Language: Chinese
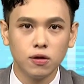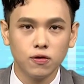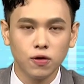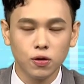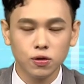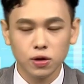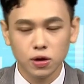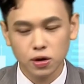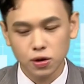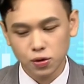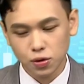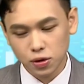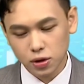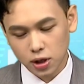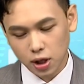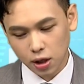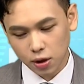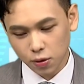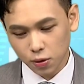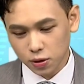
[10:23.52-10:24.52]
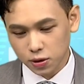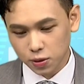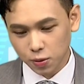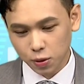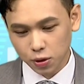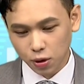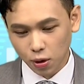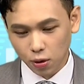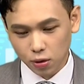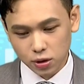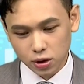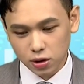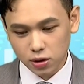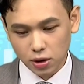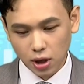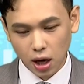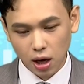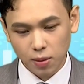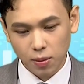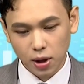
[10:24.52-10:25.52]
否则你去想，为什么投信
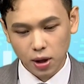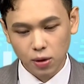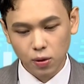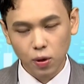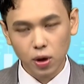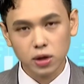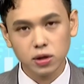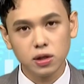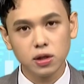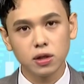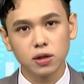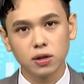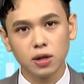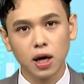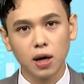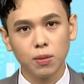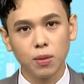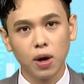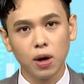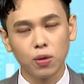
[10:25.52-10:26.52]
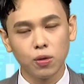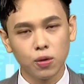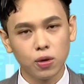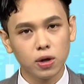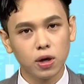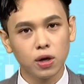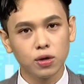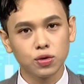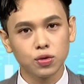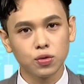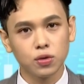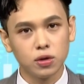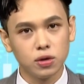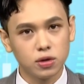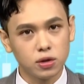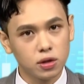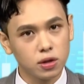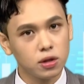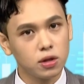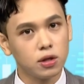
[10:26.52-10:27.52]
大卖，外资也大卖？我会告诉你，
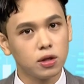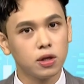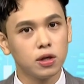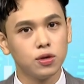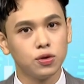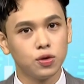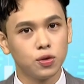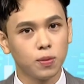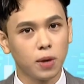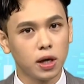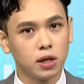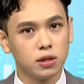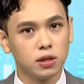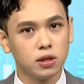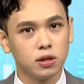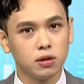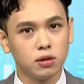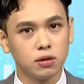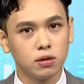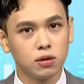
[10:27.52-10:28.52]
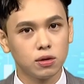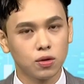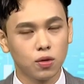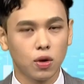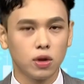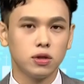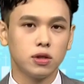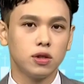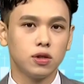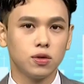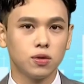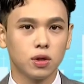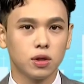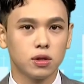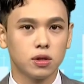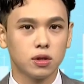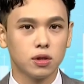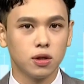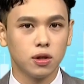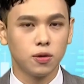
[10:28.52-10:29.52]
这里可以去买进，关键就在
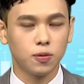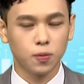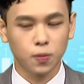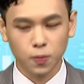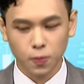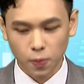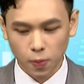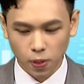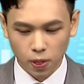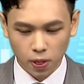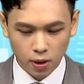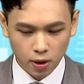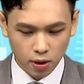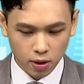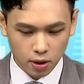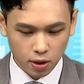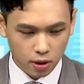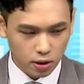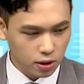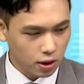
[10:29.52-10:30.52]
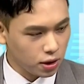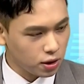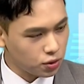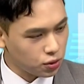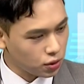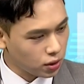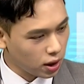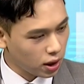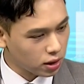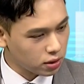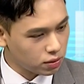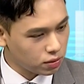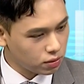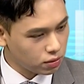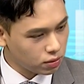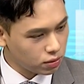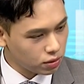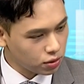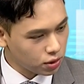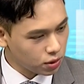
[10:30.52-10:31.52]
这里。那你去看，
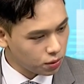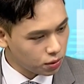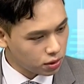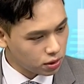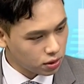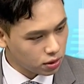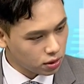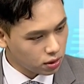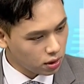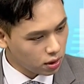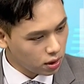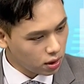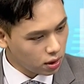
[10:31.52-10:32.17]
是不是